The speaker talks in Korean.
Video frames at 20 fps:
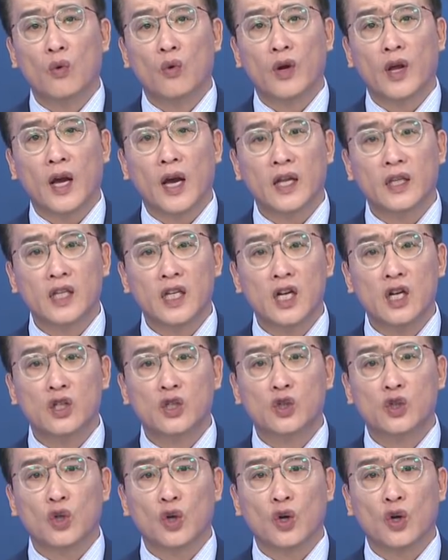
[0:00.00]
올해 한
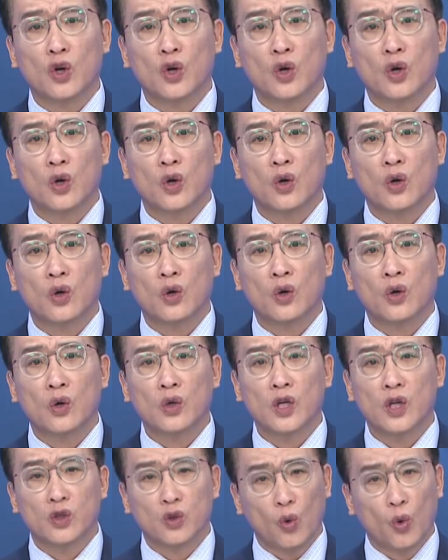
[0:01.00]
1조
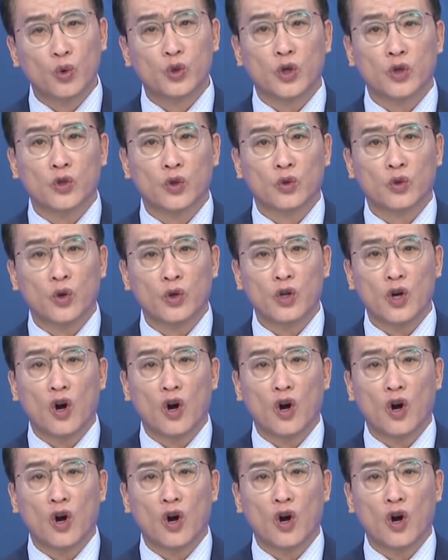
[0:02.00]
1조 5천 정도,